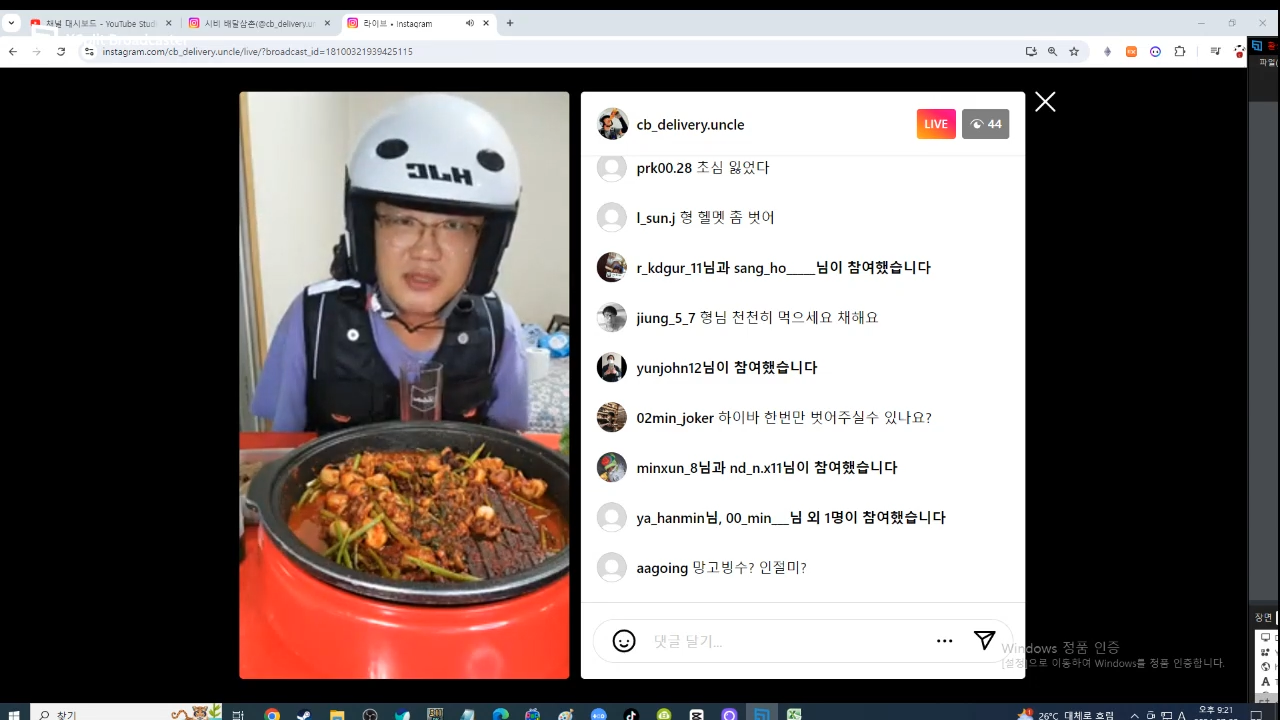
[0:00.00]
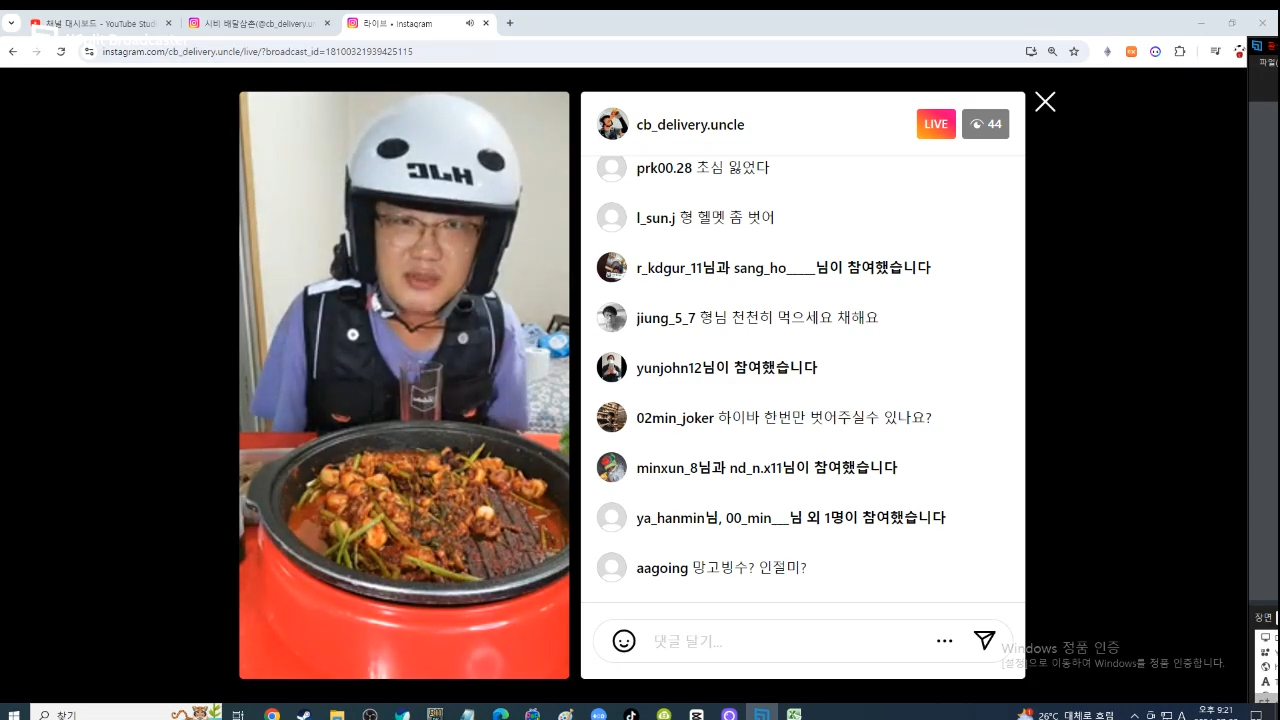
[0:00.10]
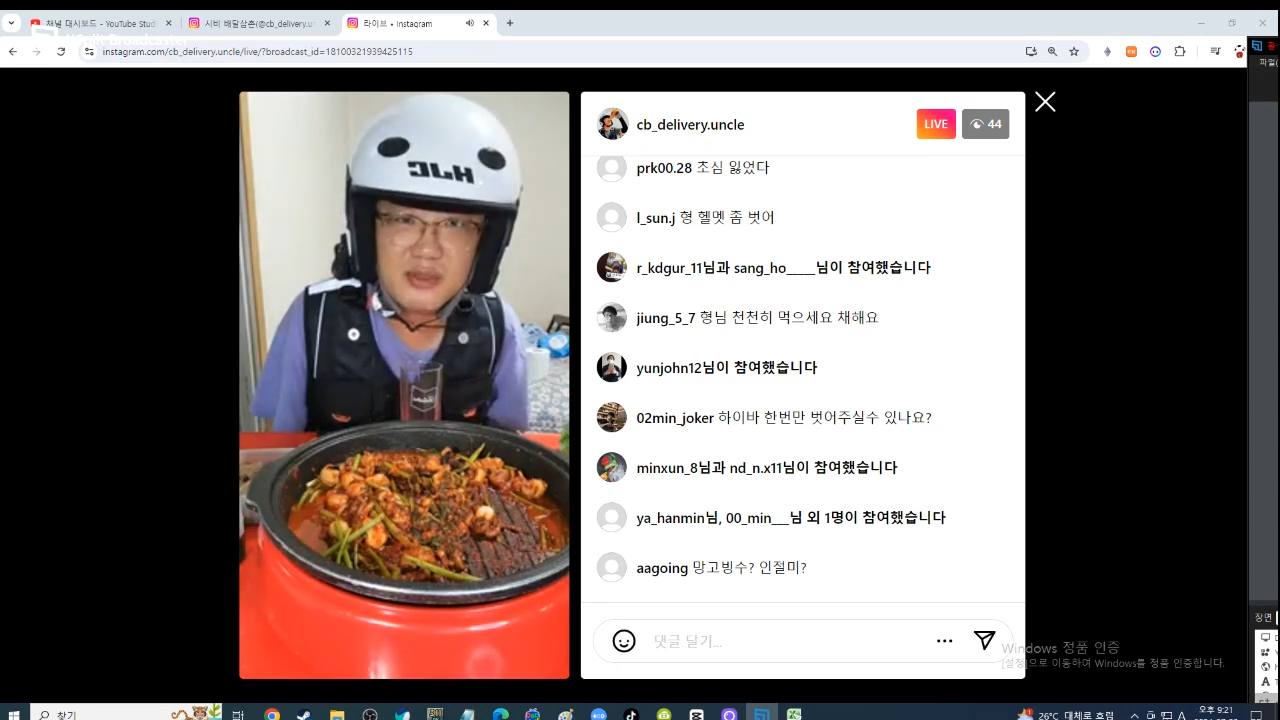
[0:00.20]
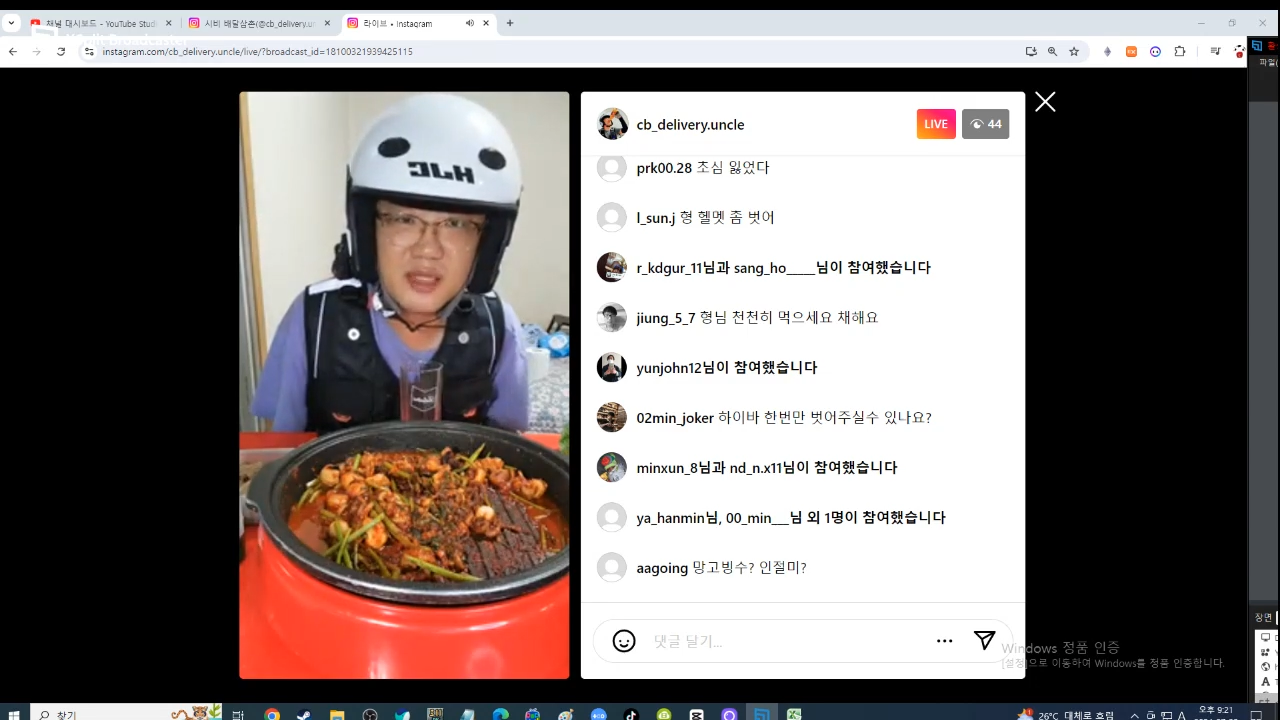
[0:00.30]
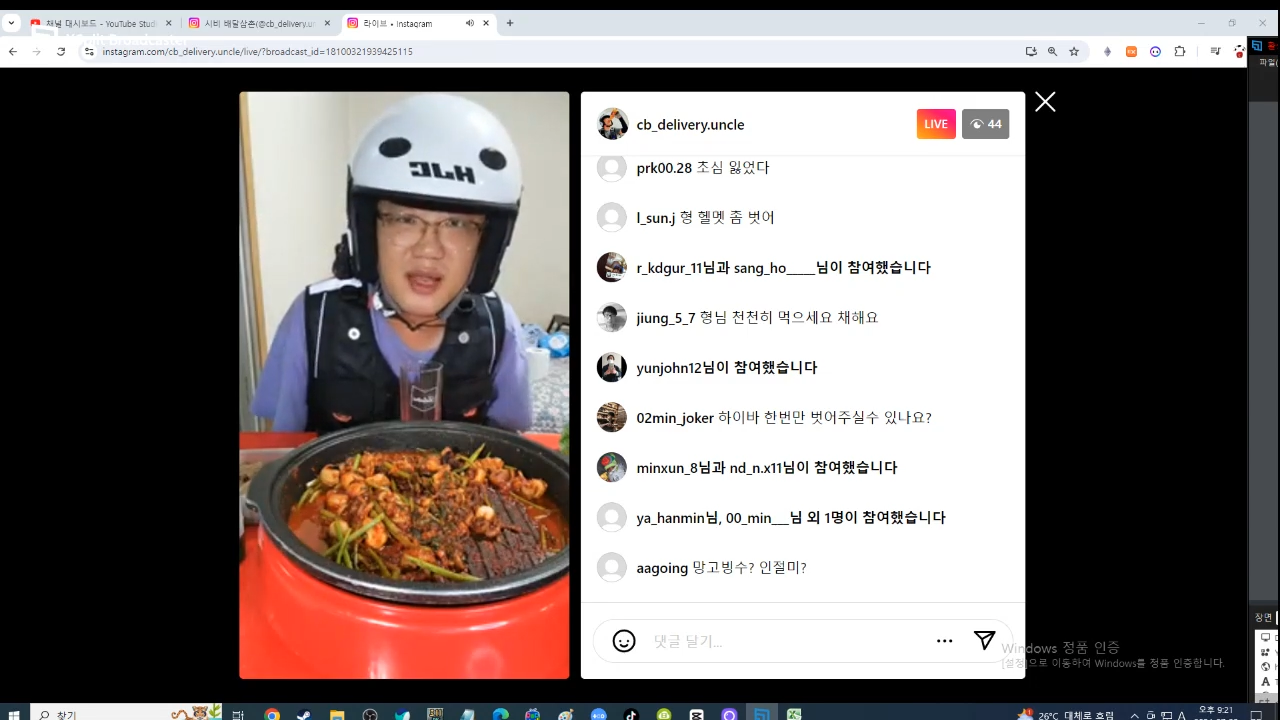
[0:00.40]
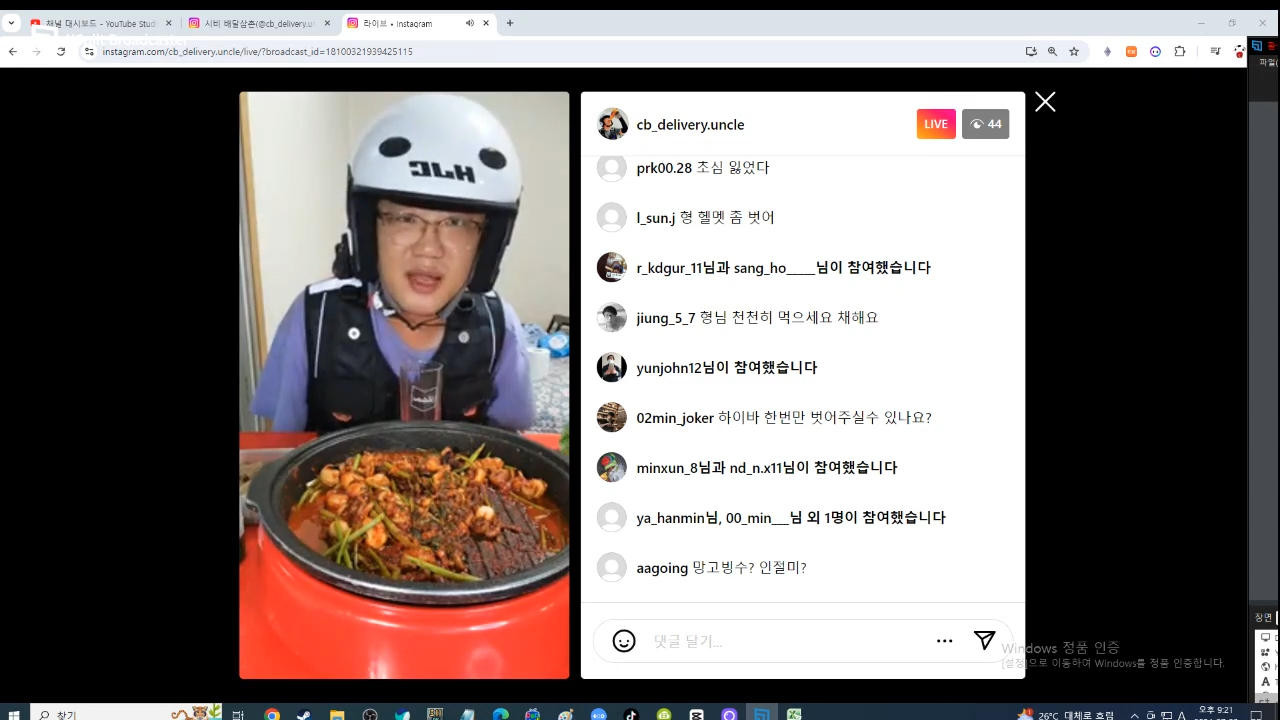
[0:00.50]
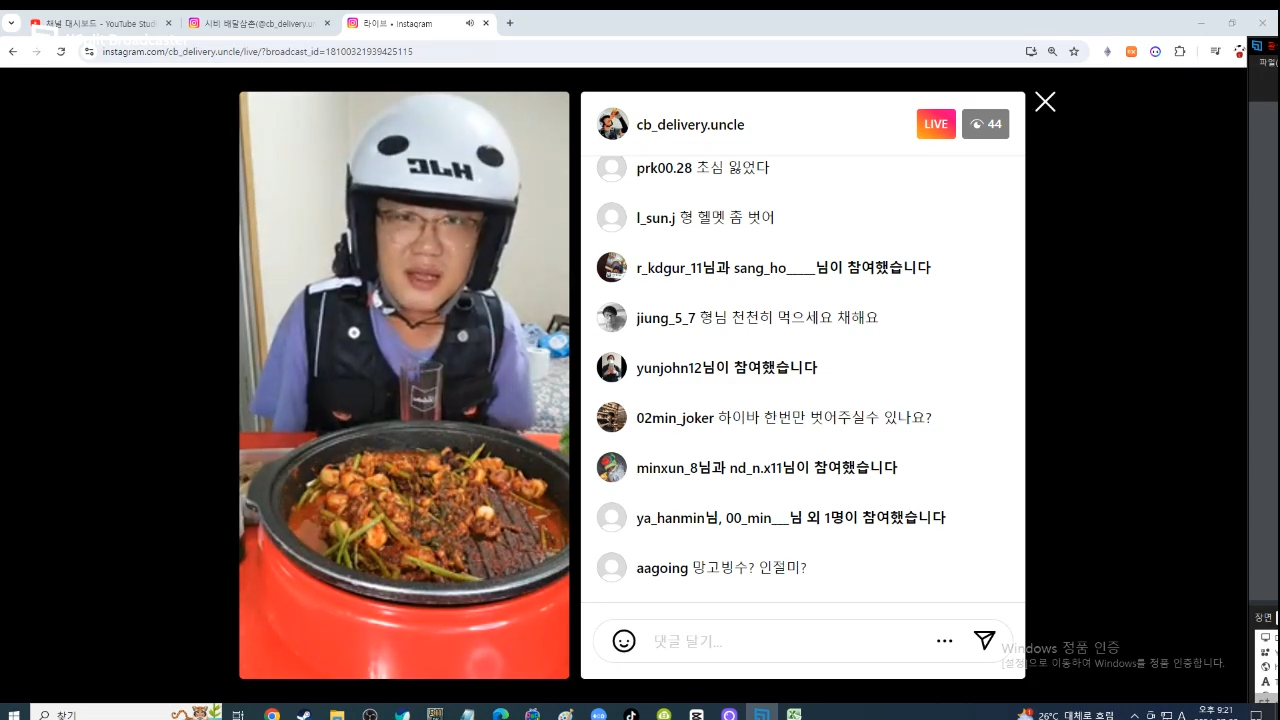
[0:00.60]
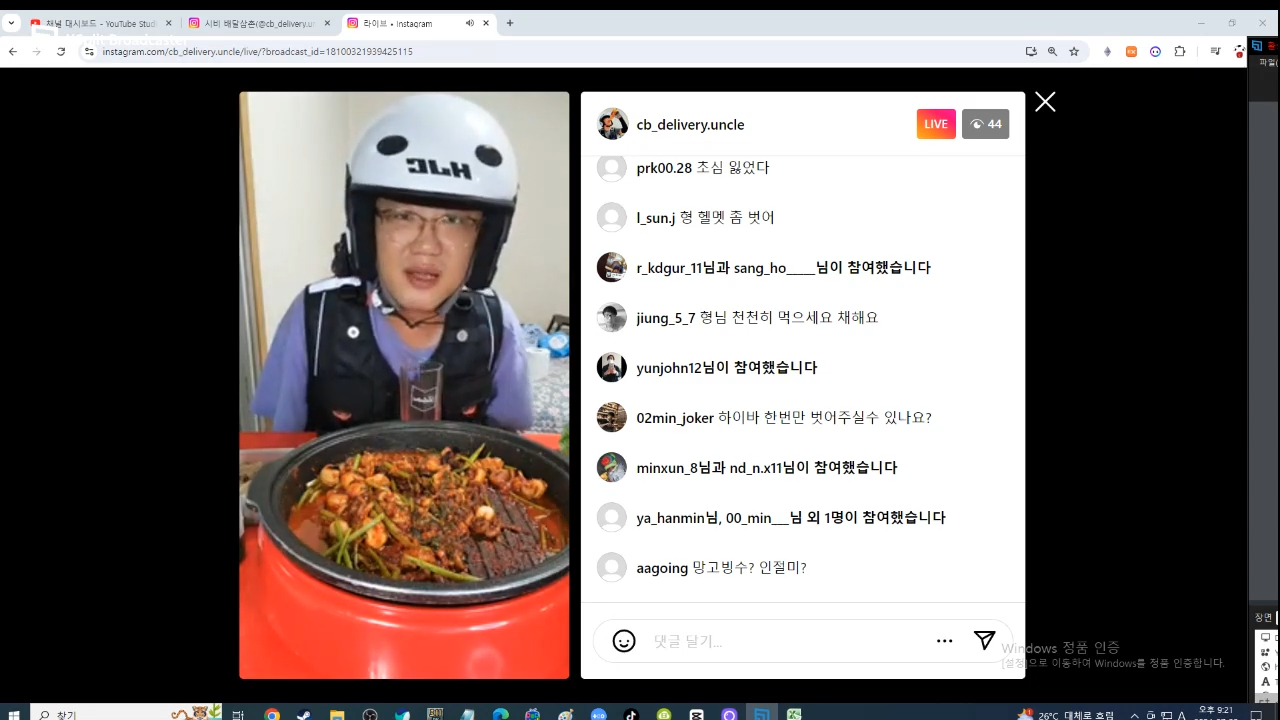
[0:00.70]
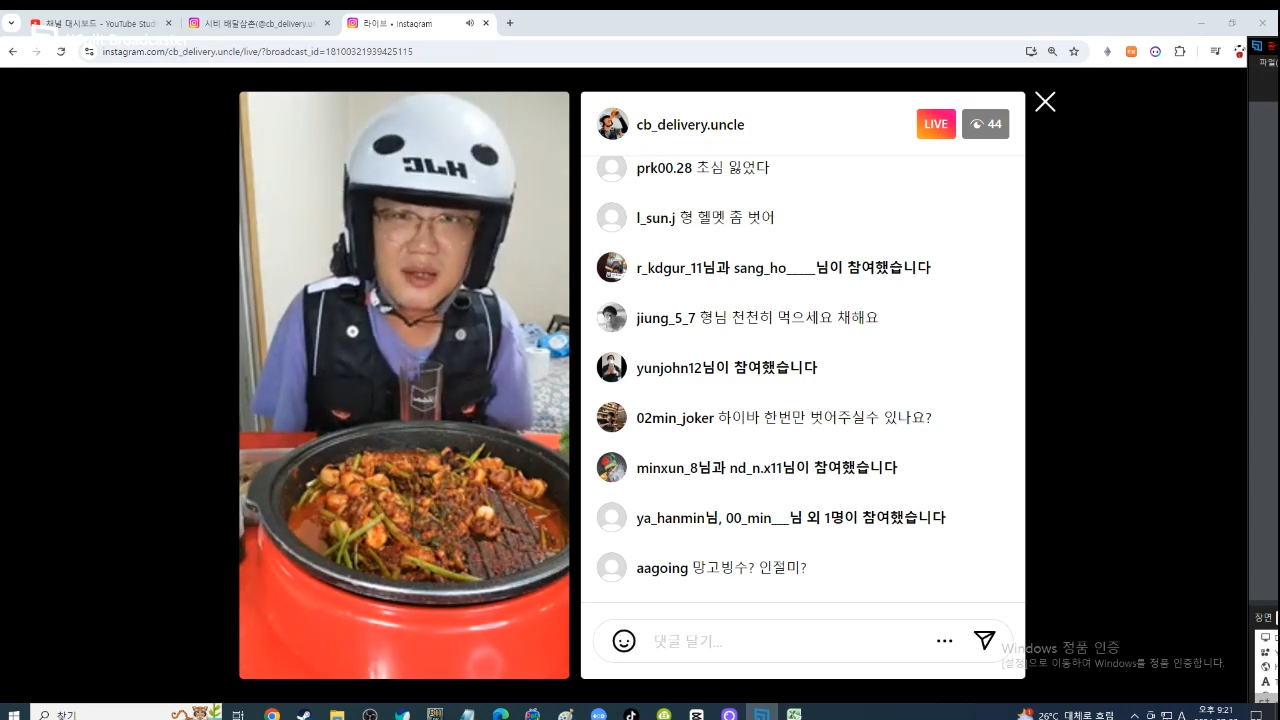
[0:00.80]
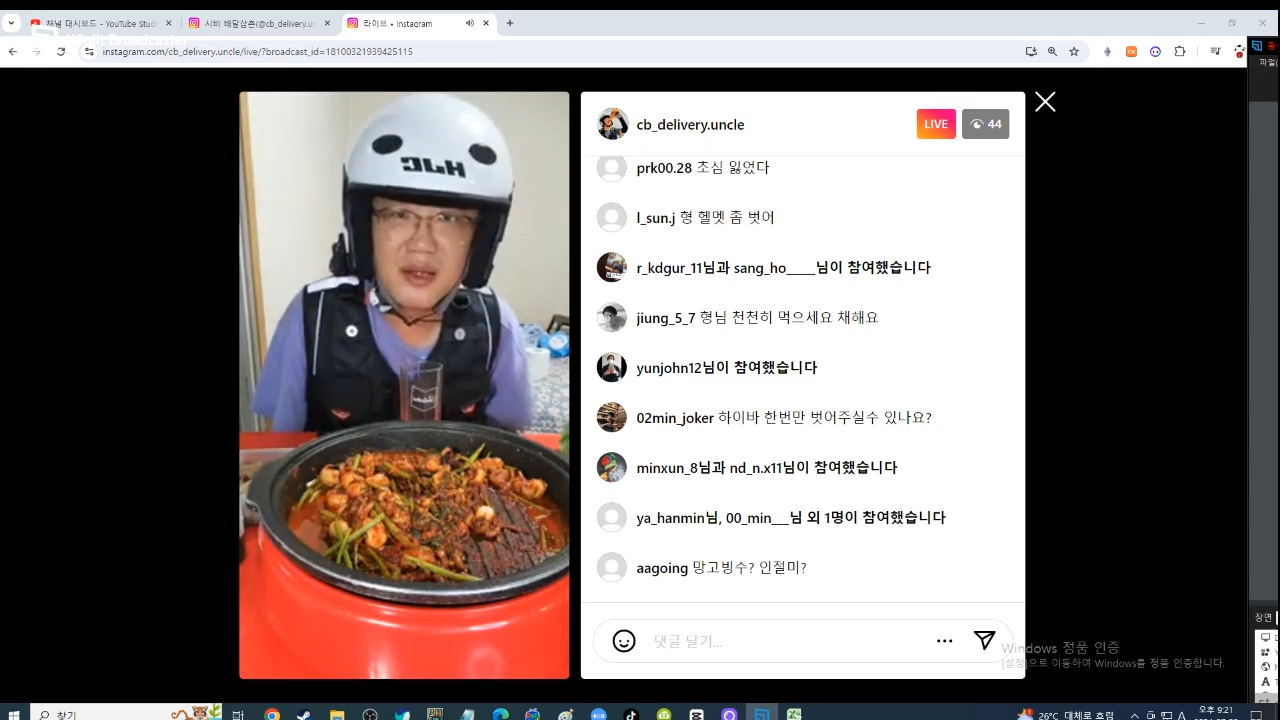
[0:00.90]

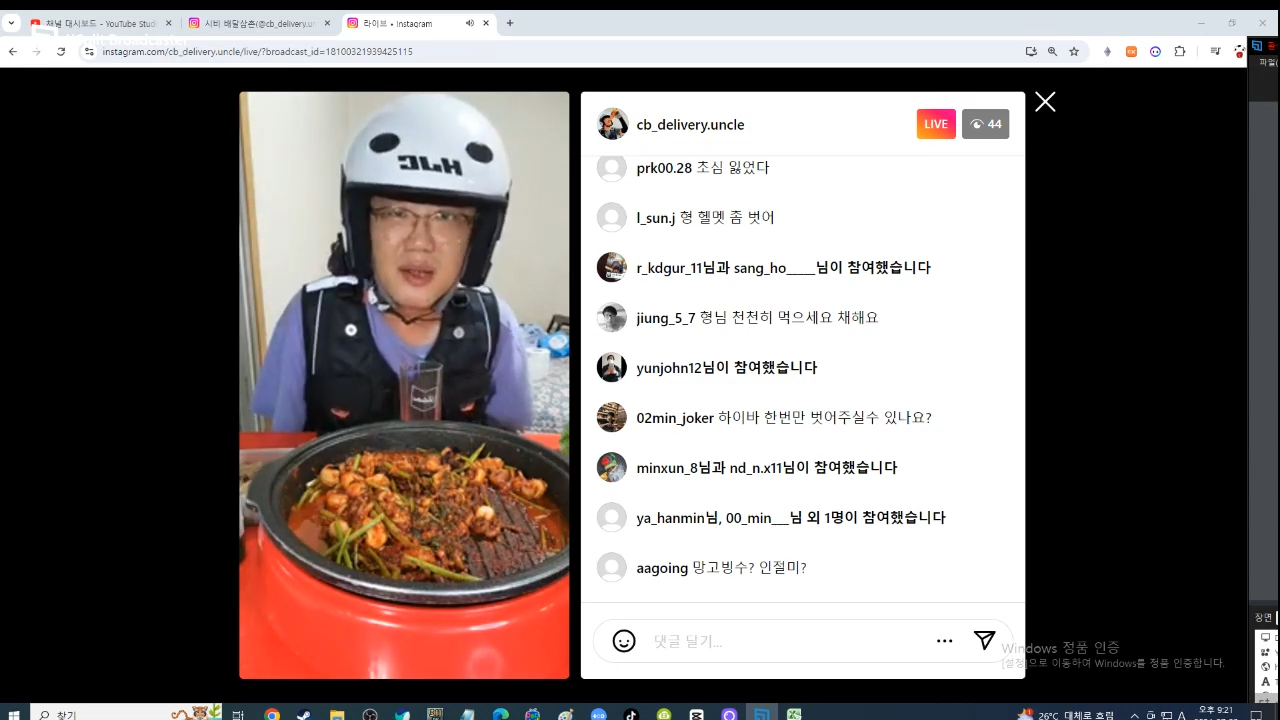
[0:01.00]
빙수인데